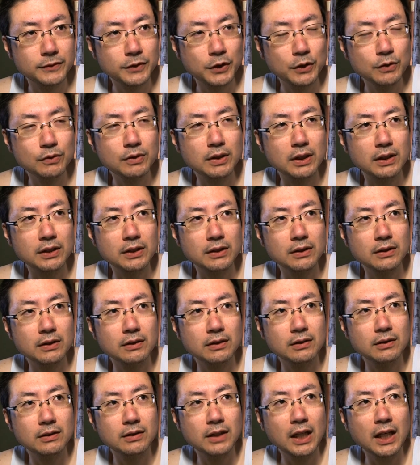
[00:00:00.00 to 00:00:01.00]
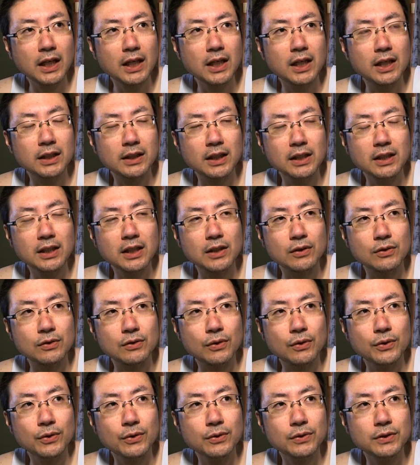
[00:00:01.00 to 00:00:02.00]
ていうか誰かが何かを
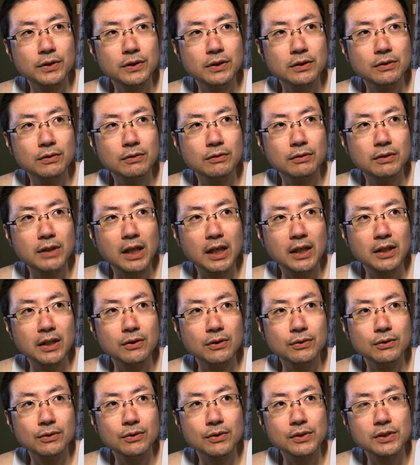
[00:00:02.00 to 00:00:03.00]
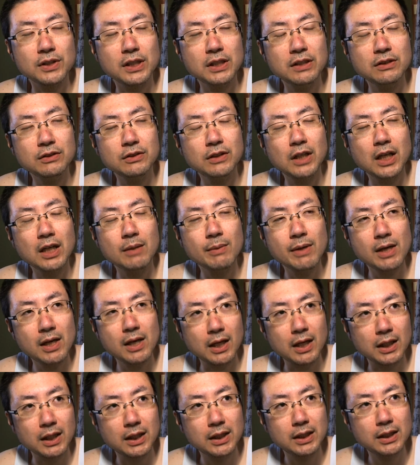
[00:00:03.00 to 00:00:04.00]
この国の代表としていくなら
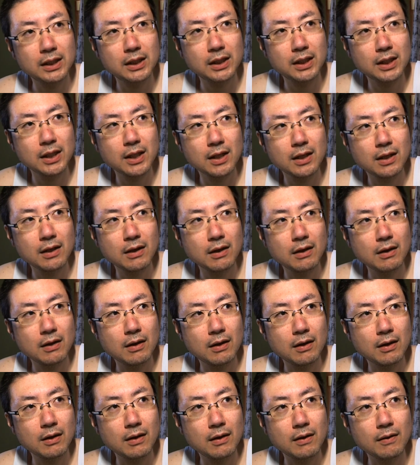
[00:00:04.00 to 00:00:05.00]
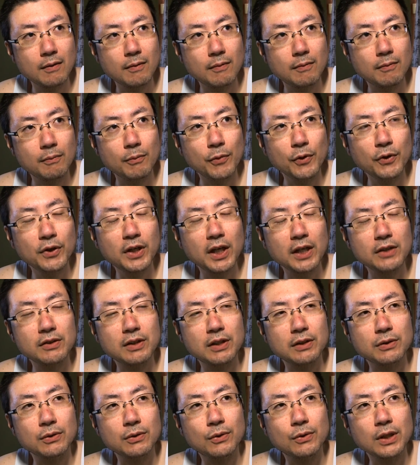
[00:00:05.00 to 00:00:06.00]
ばもう一回言
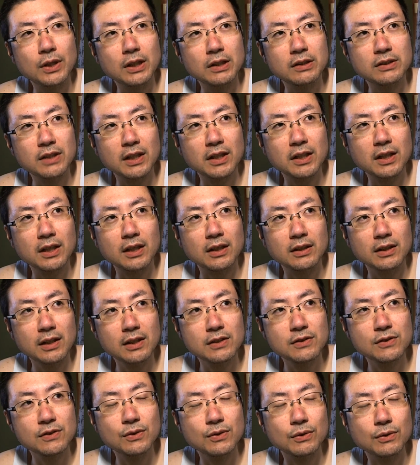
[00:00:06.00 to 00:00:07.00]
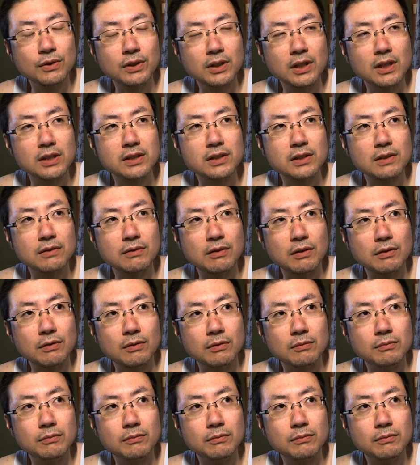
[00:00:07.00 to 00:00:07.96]
うけどこれさっきからねずっと繰り返して言うけど